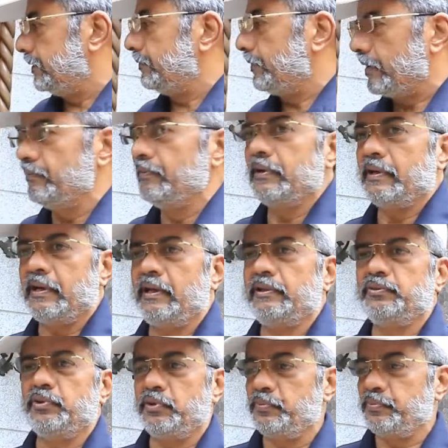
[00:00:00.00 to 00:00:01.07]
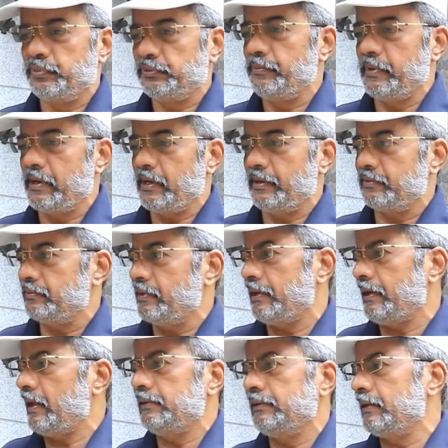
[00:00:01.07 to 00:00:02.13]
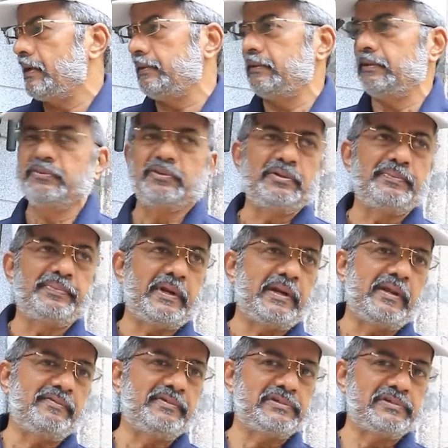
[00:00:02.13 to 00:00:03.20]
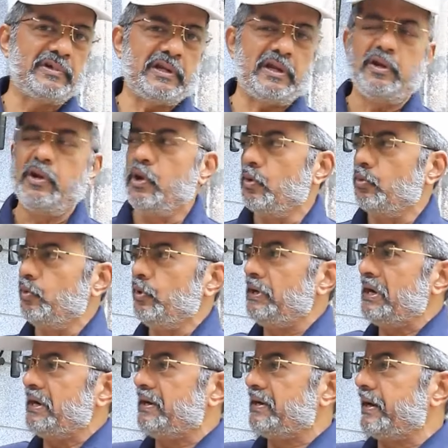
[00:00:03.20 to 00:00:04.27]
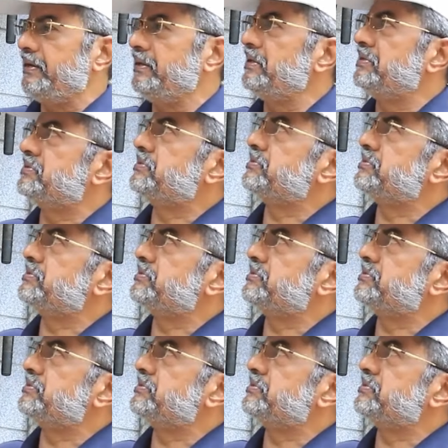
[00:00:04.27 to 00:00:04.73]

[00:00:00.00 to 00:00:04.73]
வரவங்களுக்கெல்லாம் இது ஒரு புதுமையாக இருக்கும் ஆனால் அந்த காலத்து இது ஒன்றும் பெரிய விஷயம் இல்லை உள்ள ட்ரைனேஜ்